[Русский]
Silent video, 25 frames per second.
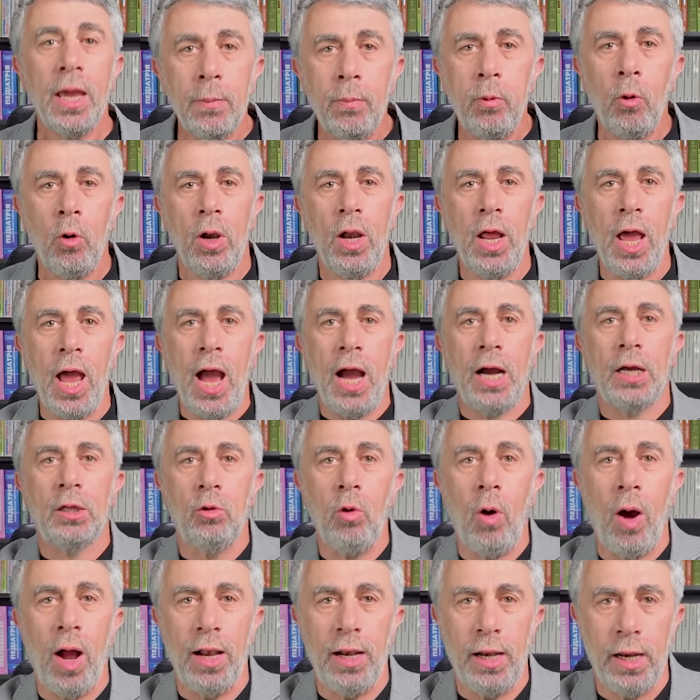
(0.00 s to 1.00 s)
Наиболее
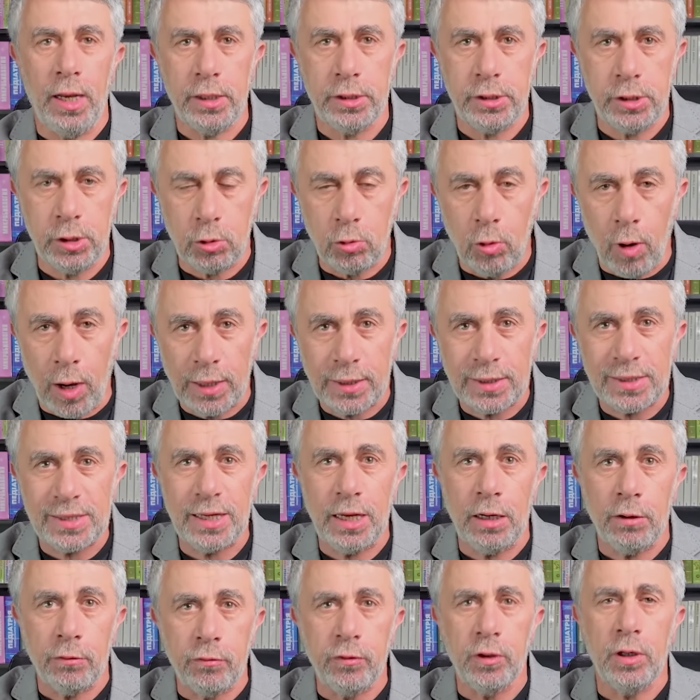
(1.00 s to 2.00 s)
актуальная
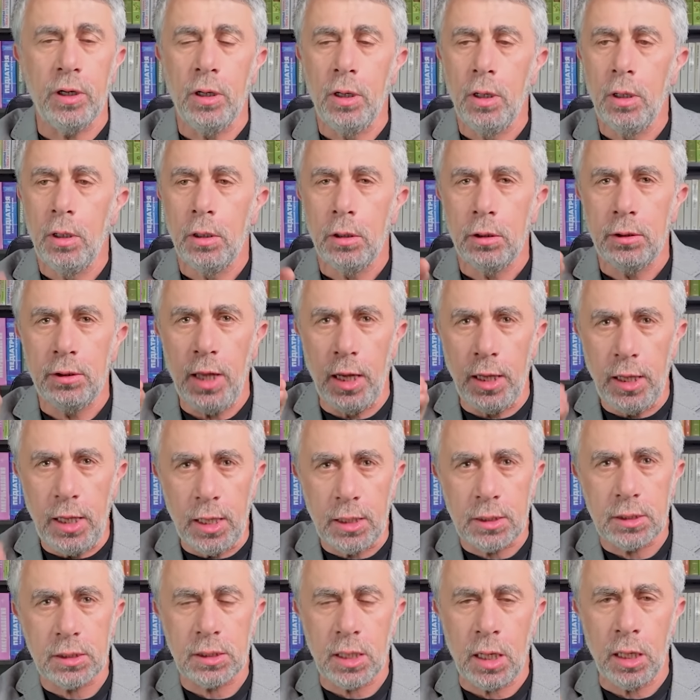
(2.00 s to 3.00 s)
ситуация в
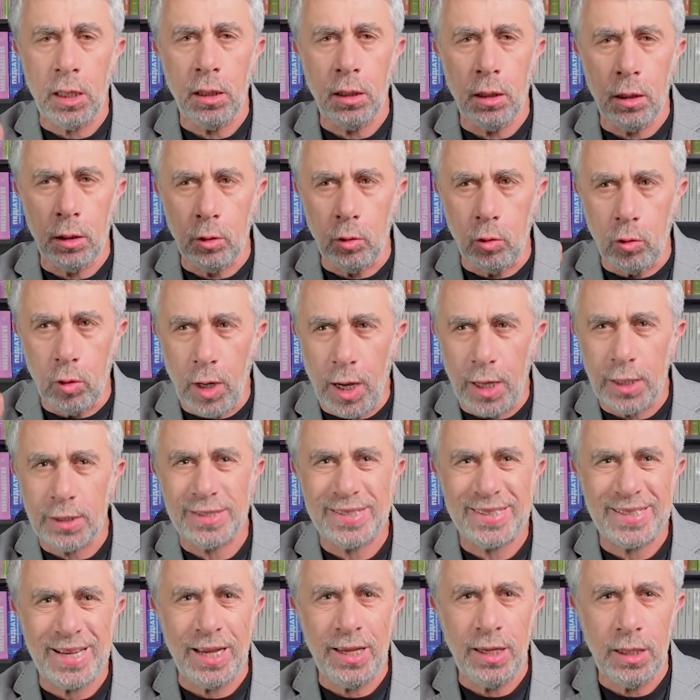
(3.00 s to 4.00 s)
Донецкой,
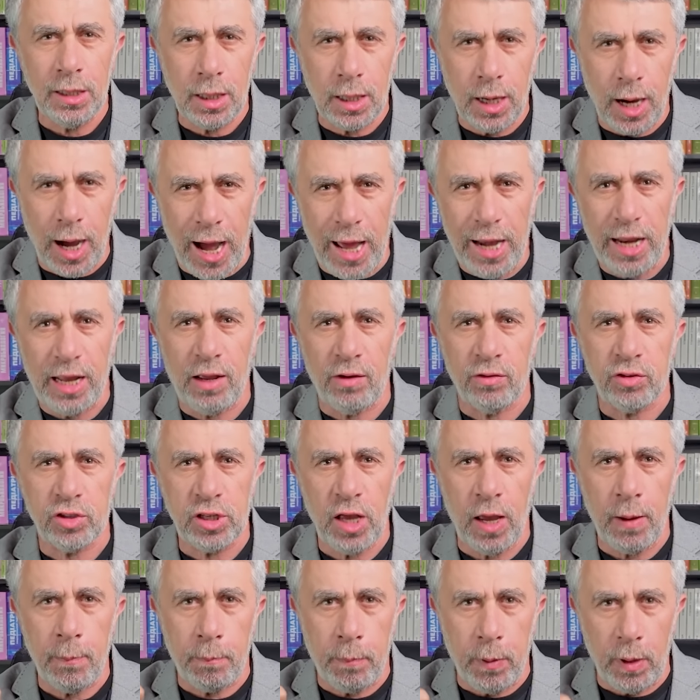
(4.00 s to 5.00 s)
Луганской,
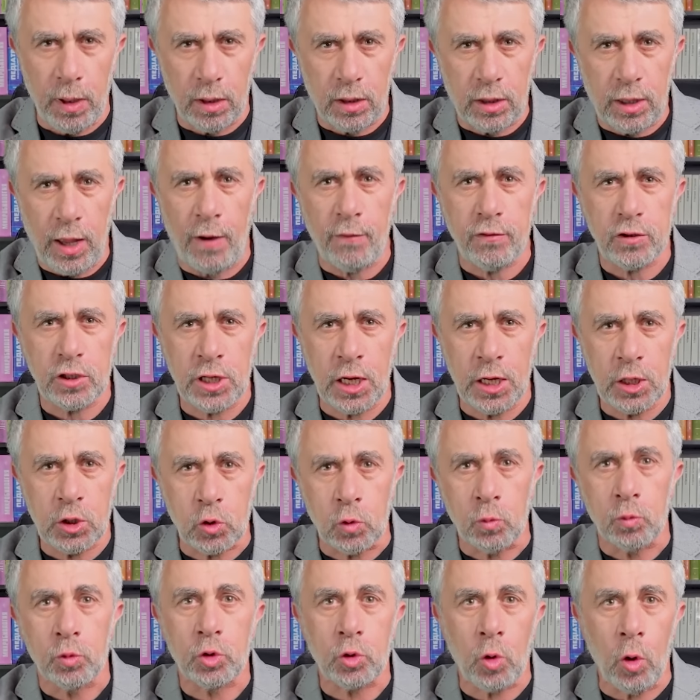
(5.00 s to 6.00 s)
Харьковской, Полтавской,
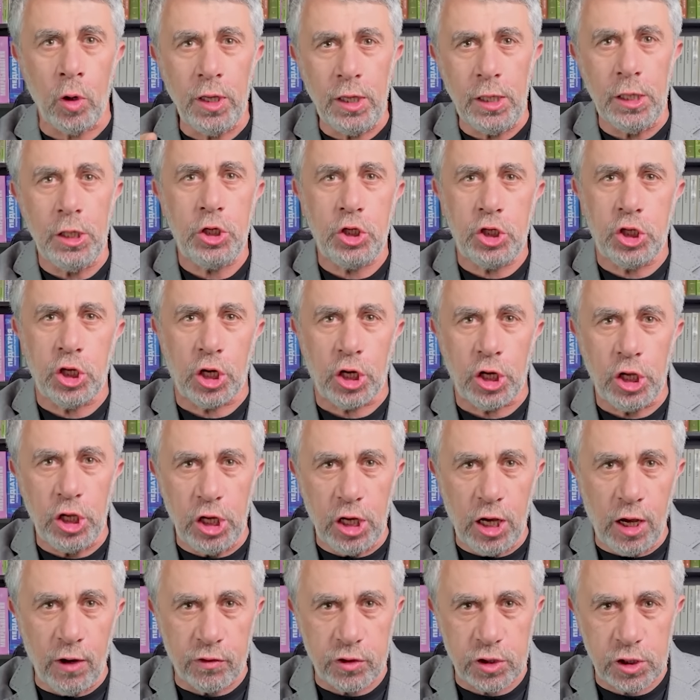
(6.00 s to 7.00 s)
Сумской и
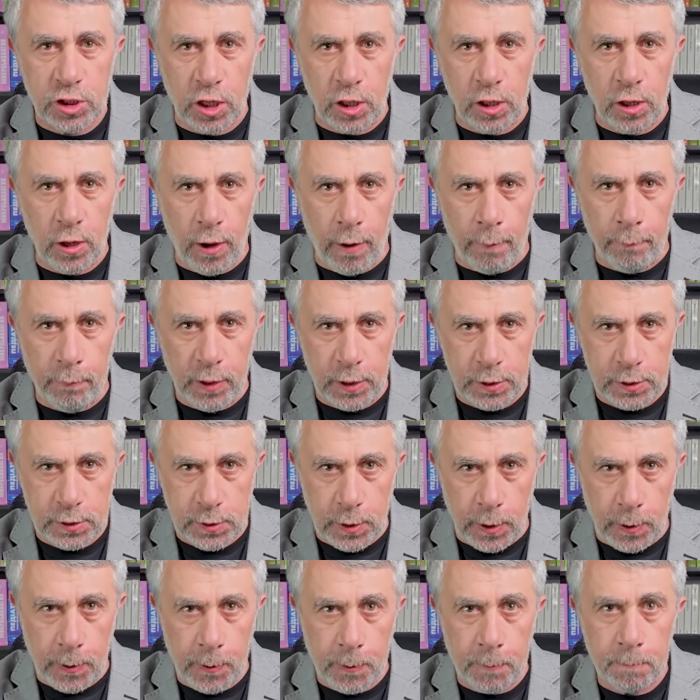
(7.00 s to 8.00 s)
Черниговской
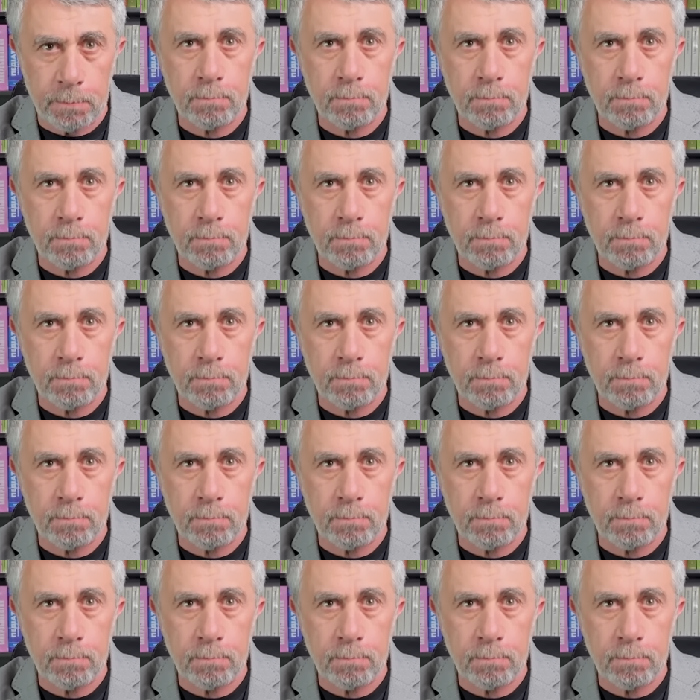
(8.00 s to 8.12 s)
областях.